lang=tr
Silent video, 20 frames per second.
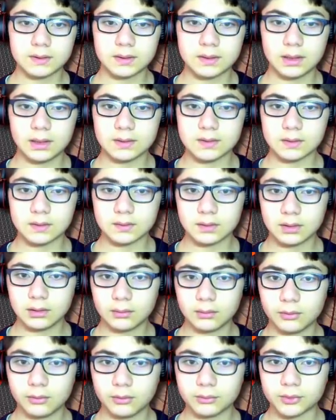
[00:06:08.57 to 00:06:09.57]
Silah satın
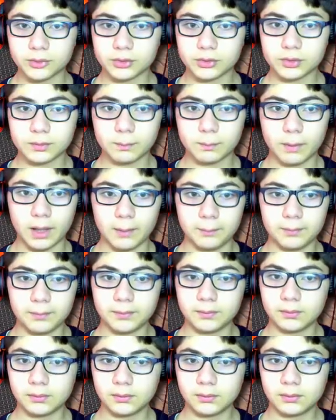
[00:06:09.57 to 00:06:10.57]
alabiliyormuşuz. Pipe,
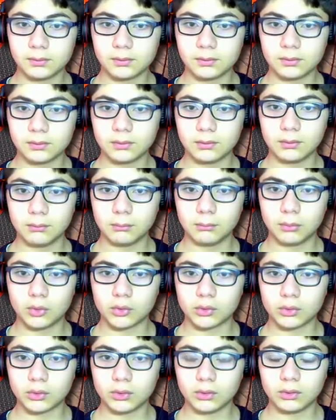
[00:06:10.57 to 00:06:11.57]

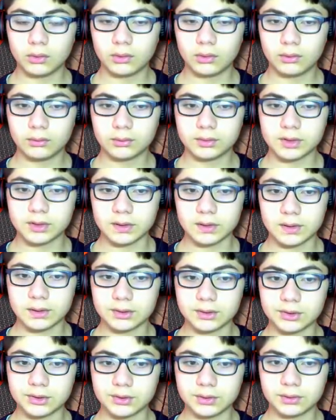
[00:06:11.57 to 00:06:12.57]
boru,
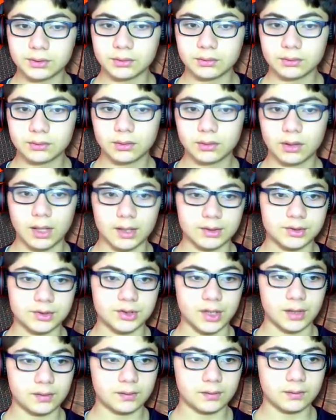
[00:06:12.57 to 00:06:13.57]
çekiç,
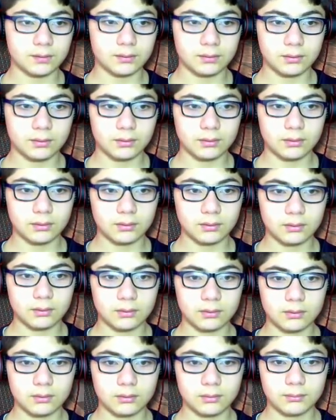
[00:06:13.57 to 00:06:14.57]
pet
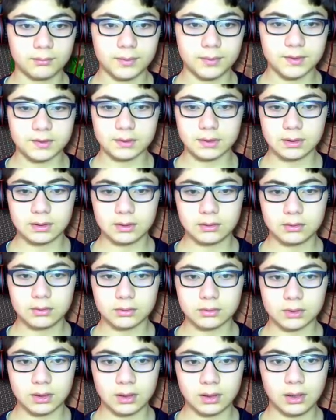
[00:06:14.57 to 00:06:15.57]
Pistol
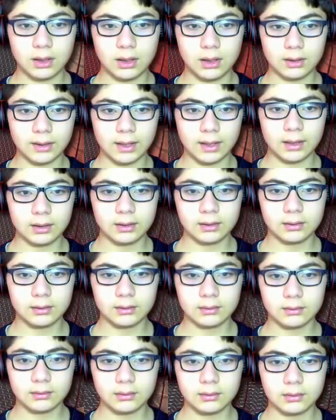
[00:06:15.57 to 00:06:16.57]
200. Aha geldi.
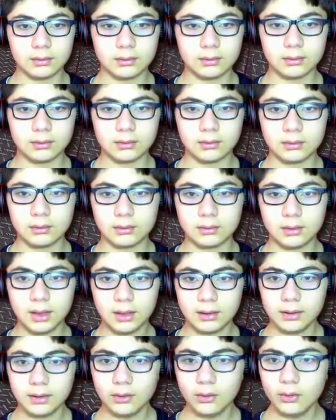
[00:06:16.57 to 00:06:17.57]

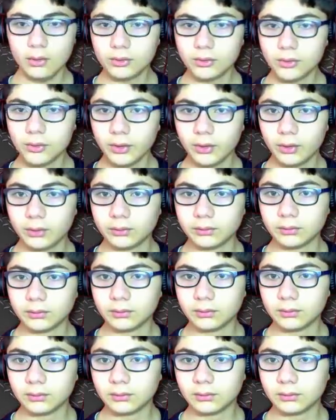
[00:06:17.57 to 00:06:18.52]
Lan niye öldürüyorsun?